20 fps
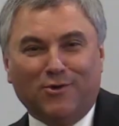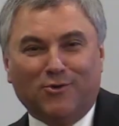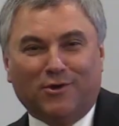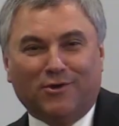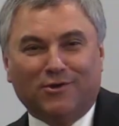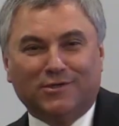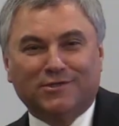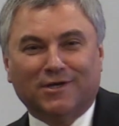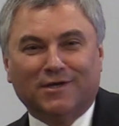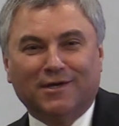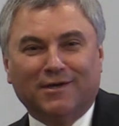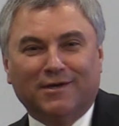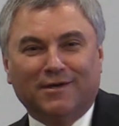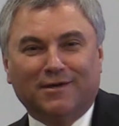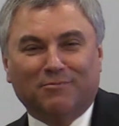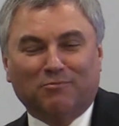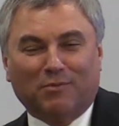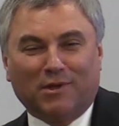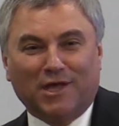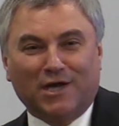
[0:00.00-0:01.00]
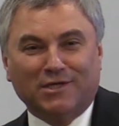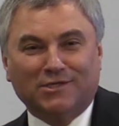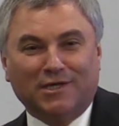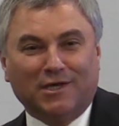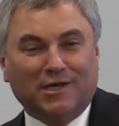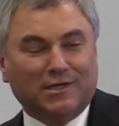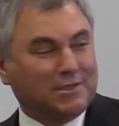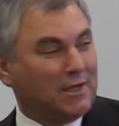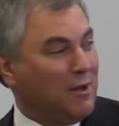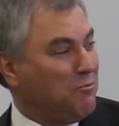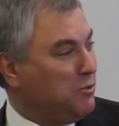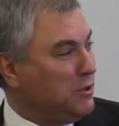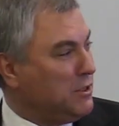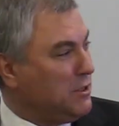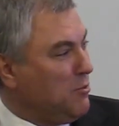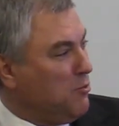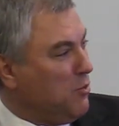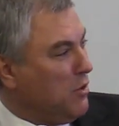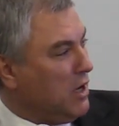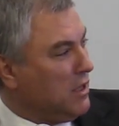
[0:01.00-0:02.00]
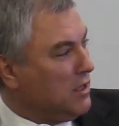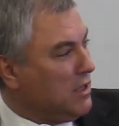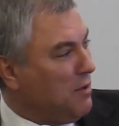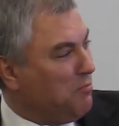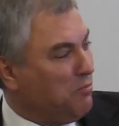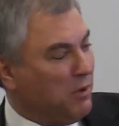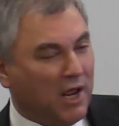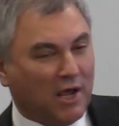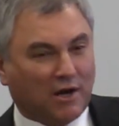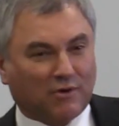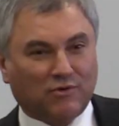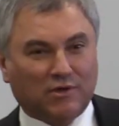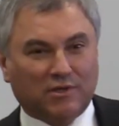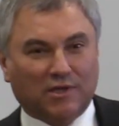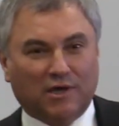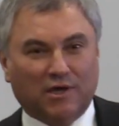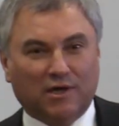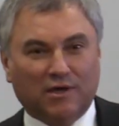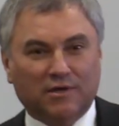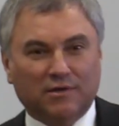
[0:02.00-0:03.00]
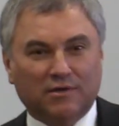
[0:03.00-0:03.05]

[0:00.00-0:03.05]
Юрьевич. Молодец, а почему она прерванная?